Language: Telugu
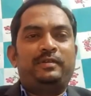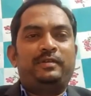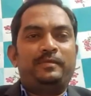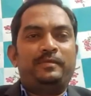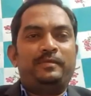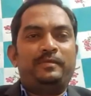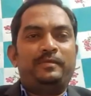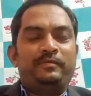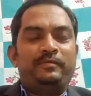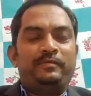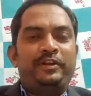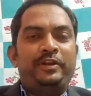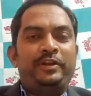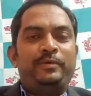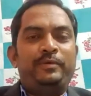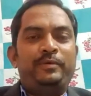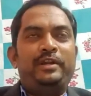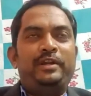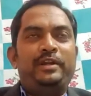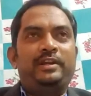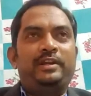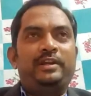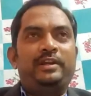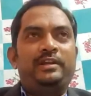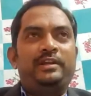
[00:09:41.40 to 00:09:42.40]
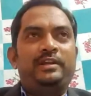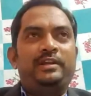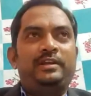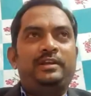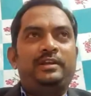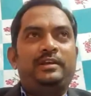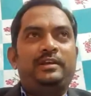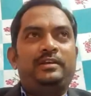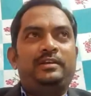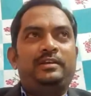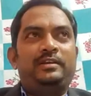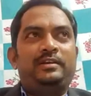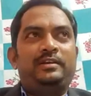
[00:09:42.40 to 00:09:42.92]
వీడియో అంటే
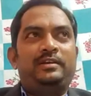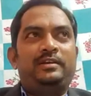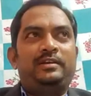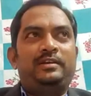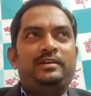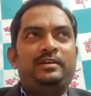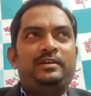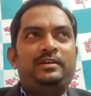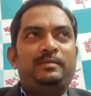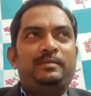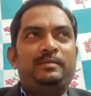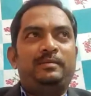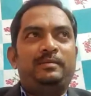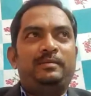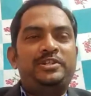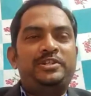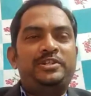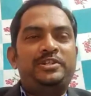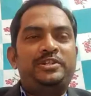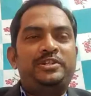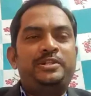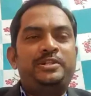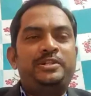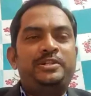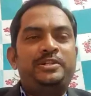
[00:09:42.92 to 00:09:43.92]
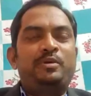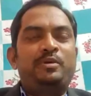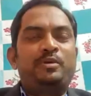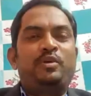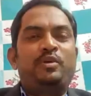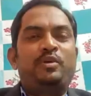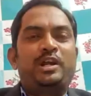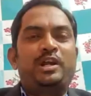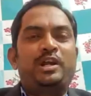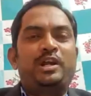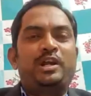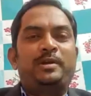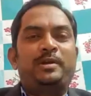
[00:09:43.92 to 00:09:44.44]
డిస్ట్రిబ్యూటర్ ప్రోగ్రామ్
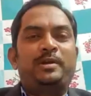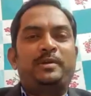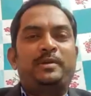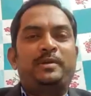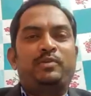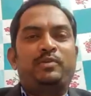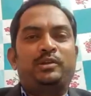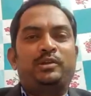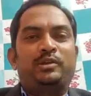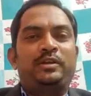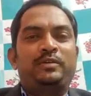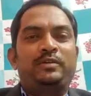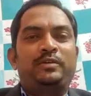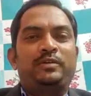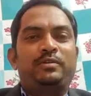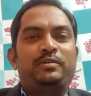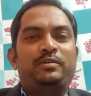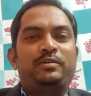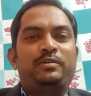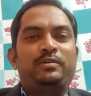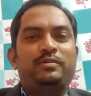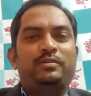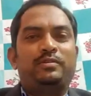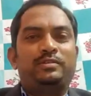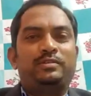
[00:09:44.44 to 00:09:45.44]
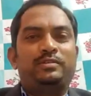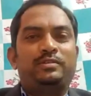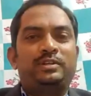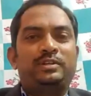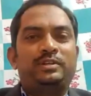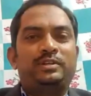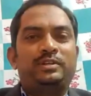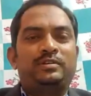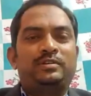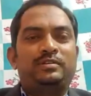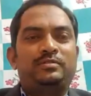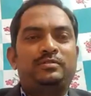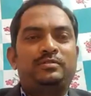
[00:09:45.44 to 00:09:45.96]
కాబట్టి మన కొత్త వాళ్ళు ఎవరు ఉండరు
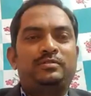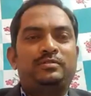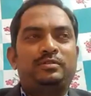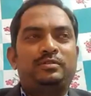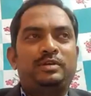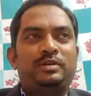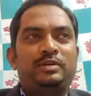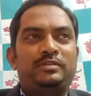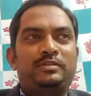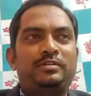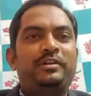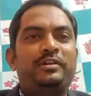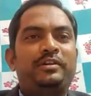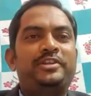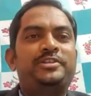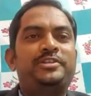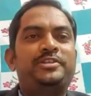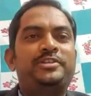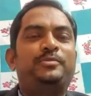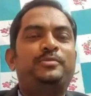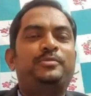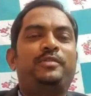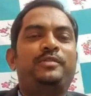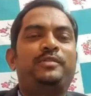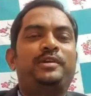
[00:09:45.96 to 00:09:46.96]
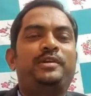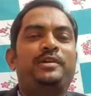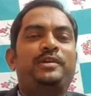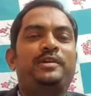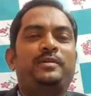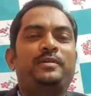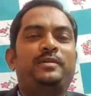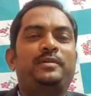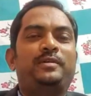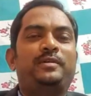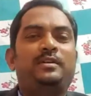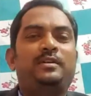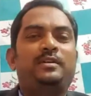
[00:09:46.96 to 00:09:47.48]
సో అందరం డిస్ట్రిబ్యూటర్లమే
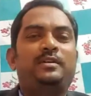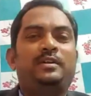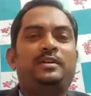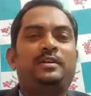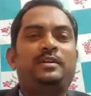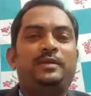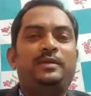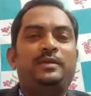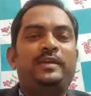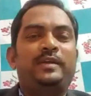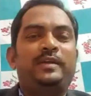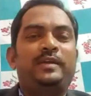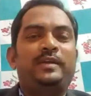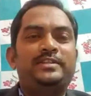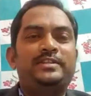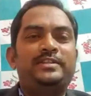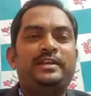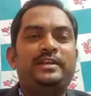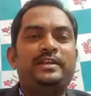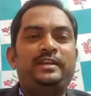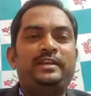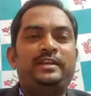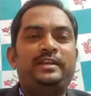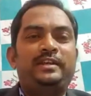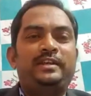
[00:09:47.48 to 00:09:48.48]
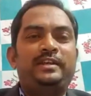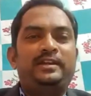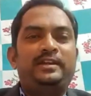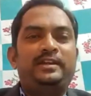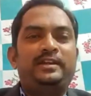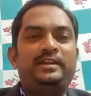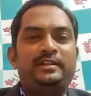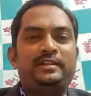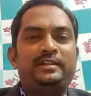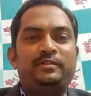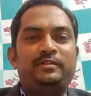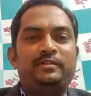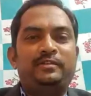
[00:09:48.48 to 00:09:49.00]
ఎవరు ఏం చేయాలి అనే దాని
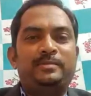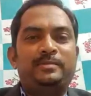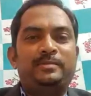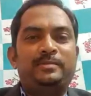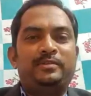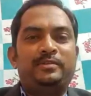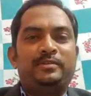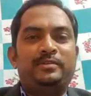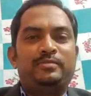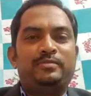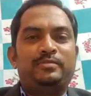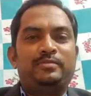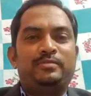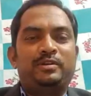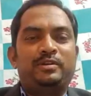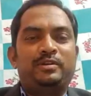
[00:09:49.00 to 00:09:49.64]
గురించి మన ఈ రోజు ప్రోగ్రామ్